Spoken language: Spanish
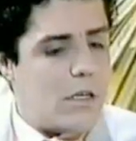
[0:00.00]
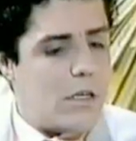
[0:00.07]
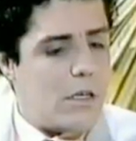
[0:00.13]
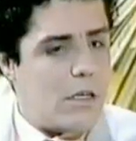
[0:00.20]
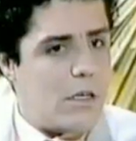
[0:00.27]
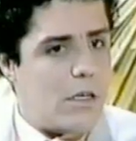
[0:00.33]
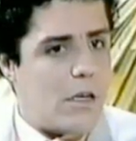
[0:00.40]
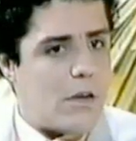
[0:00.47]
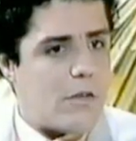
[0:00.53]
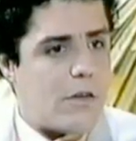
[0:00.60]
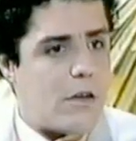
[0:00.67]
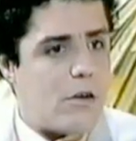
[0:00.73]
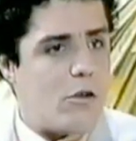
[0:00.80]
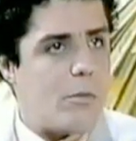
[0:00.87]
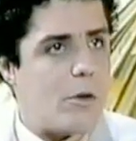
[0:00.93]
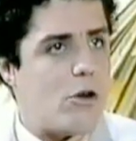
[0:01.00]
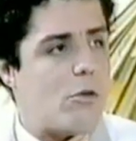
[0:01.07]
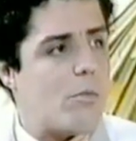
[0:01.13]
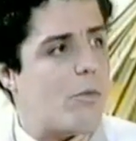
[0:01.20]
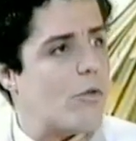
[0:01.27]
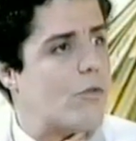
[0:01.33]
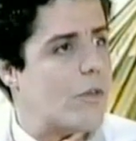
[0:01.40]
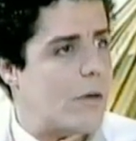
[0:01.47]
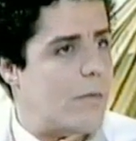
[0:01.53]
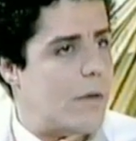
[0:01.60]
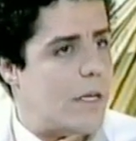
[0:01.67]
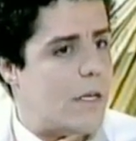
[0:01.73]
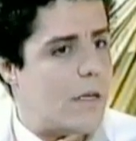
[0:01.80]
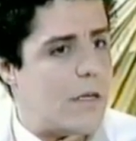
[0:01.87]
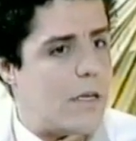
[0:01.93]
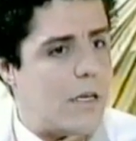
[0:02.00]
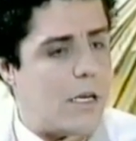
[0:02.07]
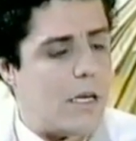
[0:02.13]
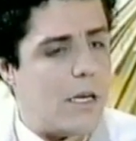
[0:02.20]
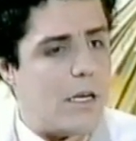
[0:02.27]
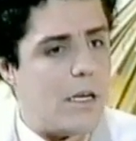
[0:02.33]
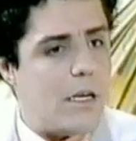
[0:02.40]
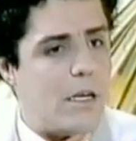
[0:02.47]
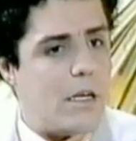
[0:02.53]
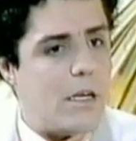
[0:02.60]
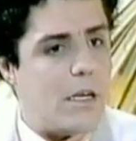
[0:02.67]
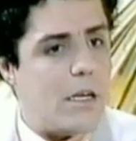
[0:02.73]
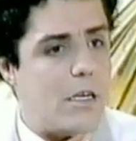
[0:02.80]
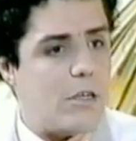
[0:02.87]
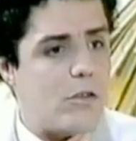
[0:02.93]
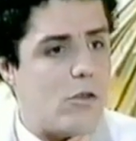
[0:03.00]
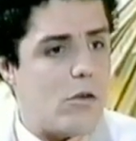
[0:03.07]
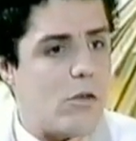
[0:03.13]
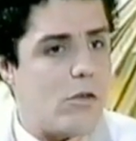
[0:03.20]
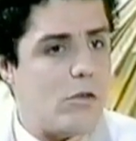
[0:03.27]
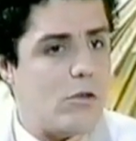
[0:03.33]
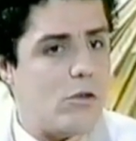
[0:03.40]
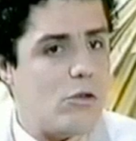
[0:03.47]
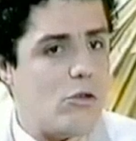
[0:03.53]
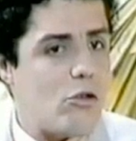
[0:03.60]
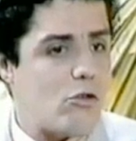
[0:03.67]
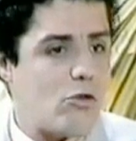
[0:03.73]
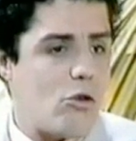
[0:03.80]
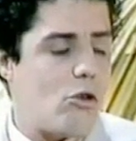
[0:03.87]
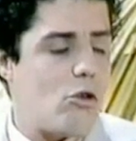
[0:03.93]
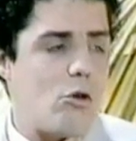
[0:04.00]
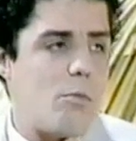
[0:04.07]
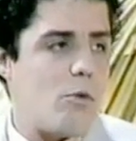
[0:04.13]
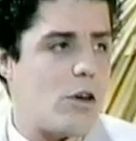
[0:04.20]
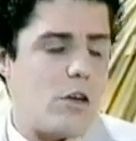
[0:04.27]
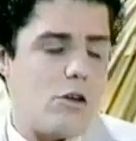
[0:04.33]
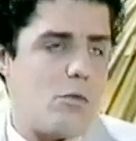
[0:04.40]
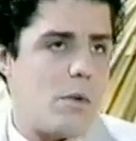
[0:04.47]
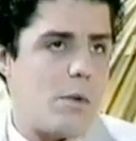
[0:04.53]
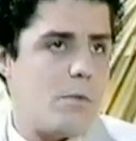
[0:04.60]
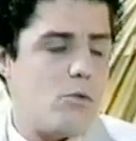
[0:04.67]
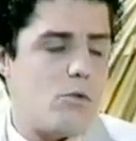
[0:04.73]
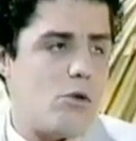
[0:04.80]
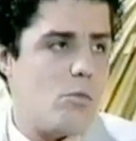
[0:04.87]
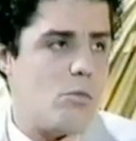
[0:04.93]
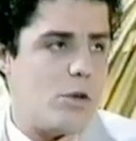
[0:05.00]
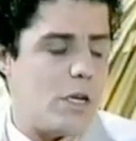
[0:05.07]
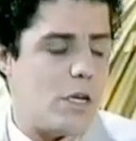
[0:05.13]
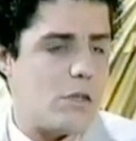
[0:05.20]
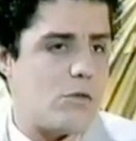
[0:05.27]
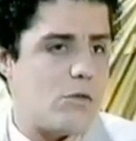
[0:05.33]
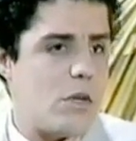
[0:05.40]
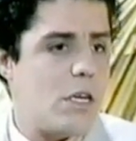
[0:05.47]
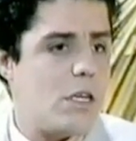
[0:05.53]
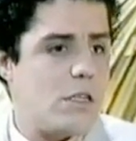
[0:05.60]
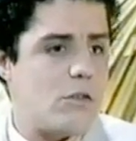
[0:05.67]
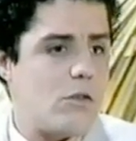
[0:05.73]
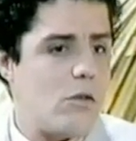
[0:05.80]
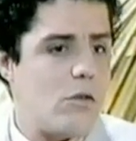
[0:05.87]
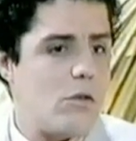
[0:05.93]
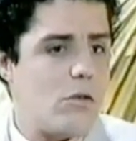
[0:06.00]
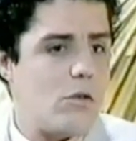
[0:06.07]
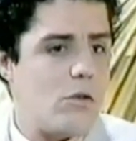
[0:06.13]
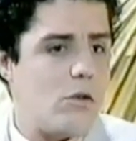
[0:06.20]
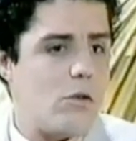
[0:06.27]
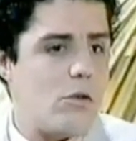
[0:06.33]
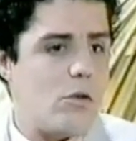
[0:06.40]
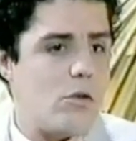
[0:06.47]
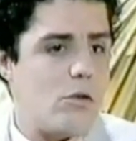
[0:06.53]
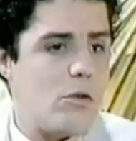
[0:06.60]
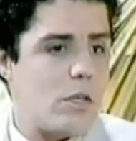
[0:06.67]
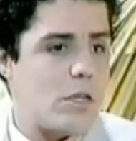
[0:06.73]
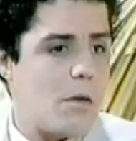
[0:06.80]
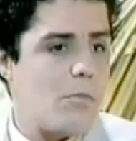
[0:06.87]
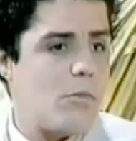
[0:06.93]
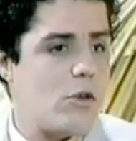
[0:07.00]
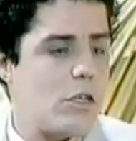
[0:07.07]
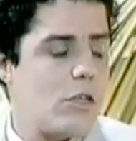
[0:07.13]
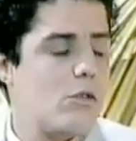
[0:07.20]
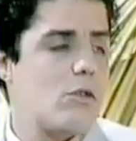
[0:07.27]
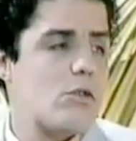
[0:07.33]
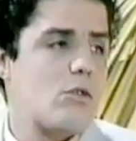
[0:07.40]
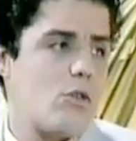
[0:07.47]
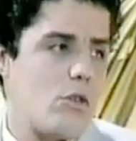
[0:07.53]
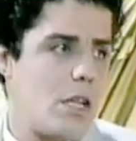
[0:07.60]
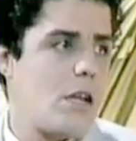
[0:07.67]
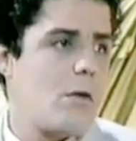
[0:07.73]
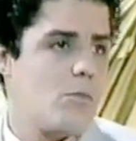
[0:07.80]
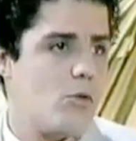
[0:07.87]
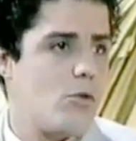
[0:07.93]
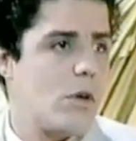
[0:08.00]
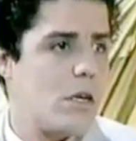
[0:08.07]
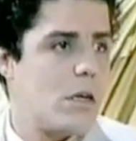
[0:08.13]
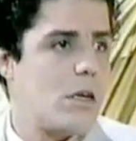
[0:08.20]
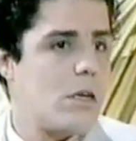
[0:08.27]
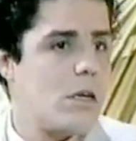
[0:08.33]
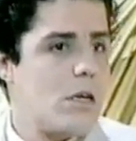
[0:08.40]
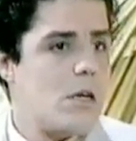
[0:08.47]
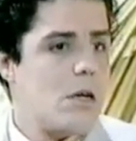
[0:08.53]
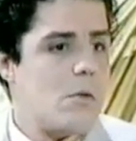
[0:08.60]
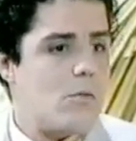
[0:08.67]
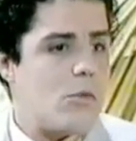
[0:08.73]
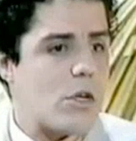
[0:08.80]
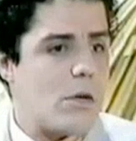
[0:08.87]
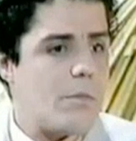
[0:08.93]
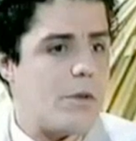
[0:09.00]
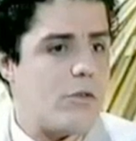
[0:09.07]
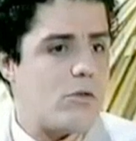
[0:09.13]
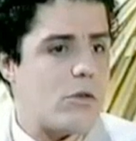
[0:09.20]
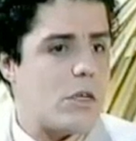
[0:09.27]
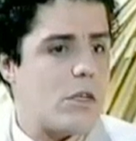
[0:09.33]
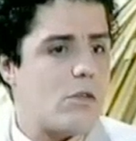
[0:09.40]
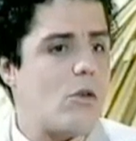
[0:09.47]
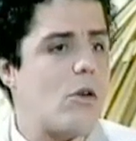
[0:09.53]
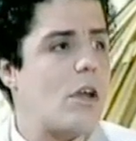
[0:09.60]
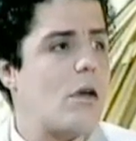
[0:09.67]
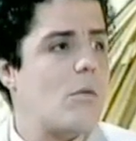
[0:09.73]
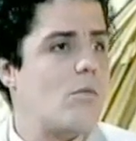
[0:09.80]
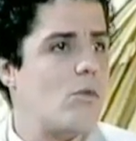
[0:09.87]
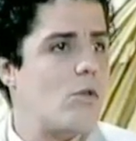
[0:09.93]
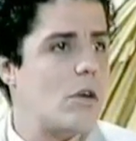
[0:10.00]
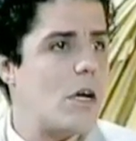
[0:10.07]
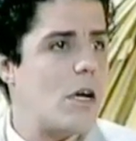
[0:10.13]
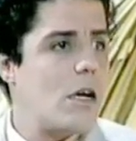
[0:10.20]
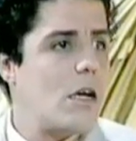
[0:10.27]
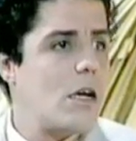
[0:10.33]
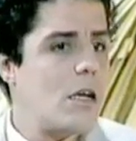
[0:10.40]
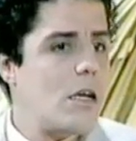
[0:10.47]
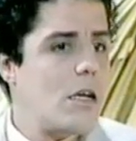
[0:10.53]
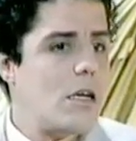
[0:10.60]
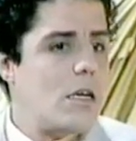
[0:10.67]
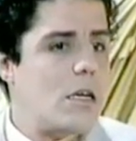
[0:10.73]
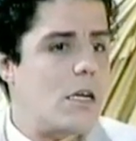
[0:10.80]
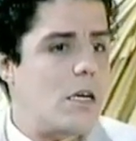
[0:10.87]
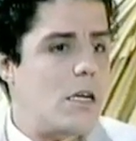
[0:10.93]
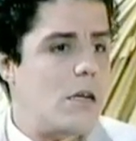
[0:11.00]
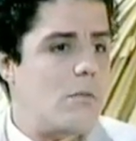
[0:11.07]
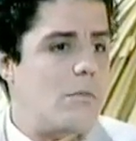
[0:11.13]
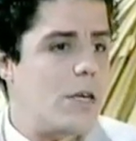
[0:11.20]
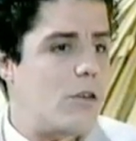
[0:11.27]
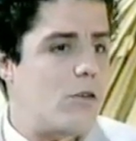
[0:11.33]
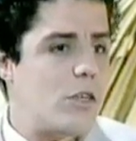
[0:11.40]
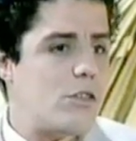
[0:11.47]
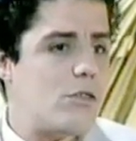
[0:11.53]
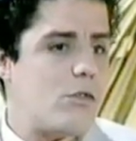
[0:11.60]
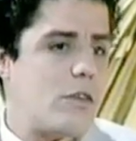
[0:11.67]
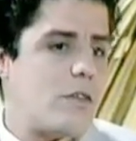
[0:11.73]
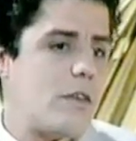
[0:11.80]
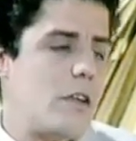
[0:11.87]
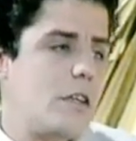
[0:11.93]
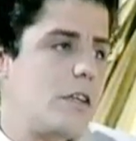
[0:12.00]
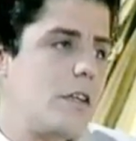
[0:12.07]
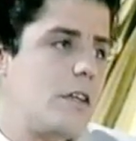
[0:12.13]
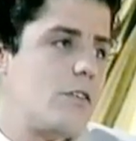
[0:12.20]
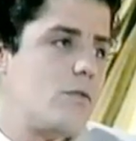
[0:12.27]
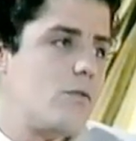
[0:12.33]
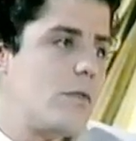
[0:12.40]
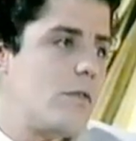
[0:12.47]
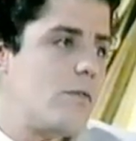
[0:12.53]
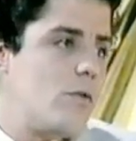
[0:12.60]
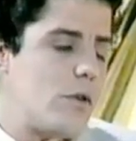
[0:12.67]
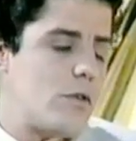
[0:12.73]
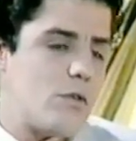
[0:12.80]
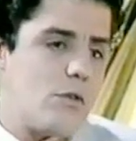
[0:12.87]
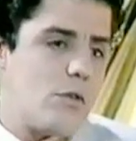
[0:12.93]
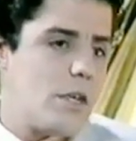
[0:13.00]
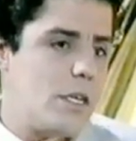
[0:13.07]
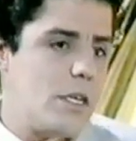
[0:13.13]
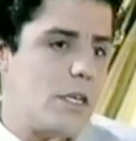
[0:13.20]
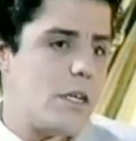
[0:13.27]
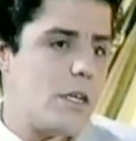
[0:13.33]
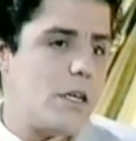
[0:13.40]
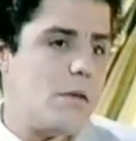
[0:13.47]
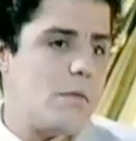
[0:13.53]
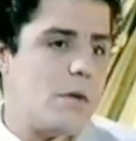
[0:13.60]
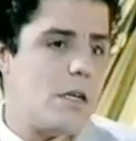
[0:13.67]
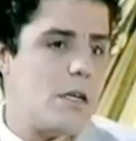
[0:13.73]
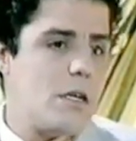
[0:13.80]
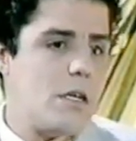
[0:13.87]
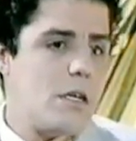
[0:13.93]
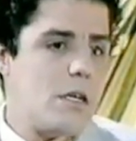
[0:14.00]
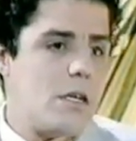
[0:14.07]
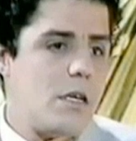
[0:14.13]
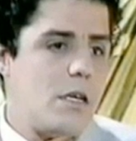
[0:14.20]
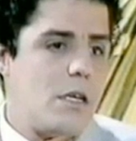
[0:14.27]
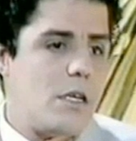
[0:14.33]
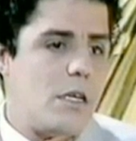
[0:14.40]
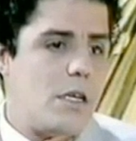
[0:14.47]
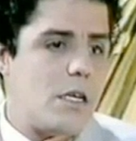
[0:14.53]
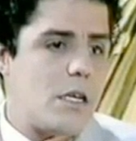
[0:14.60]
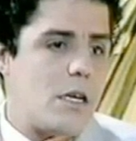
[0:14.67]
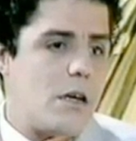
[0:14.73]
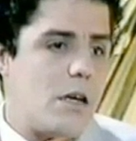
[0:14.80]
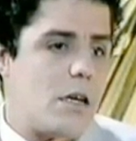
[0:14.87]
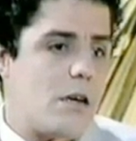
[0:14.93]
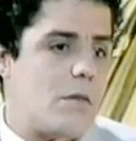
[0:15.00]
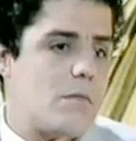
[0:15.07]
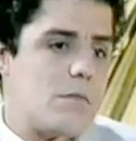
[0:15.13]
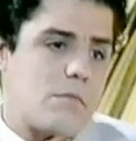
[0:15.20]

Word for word: y hacer lo mejor posible. Eh, el listón no solo lo ponen los mamelucos muy alto, el listón lo, están poniendo todas las murgas, porque pienso que todas las murgas, el mero hecho de salir es un esfuerzo increíble y que